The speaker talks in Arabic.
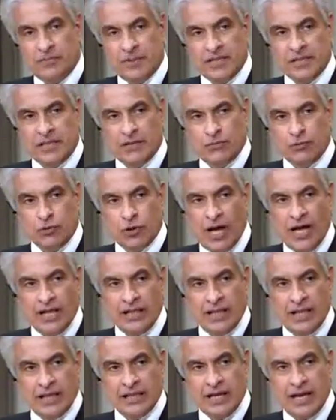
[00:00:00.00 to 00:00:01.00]
البنت
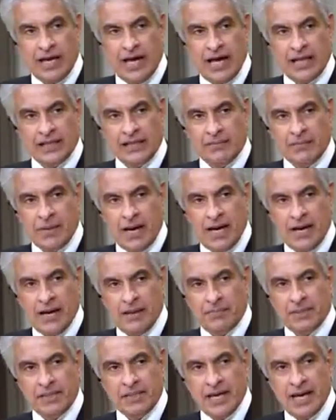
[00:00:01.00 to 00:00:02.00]
المنحله ده قاعده
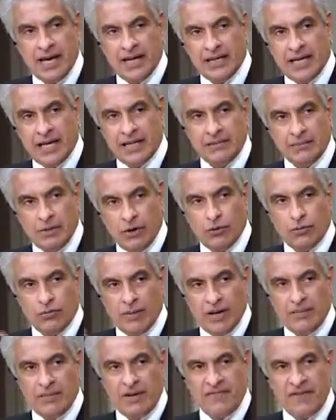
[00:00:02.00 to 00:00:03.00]
مع بتاع يعني
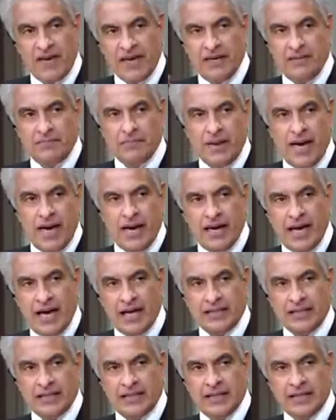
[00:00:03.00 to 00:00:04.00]
مفاهيم بقى
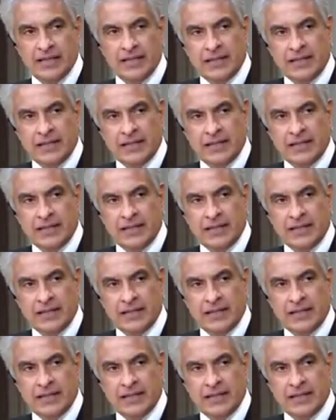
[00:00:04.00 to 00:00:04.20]
يعني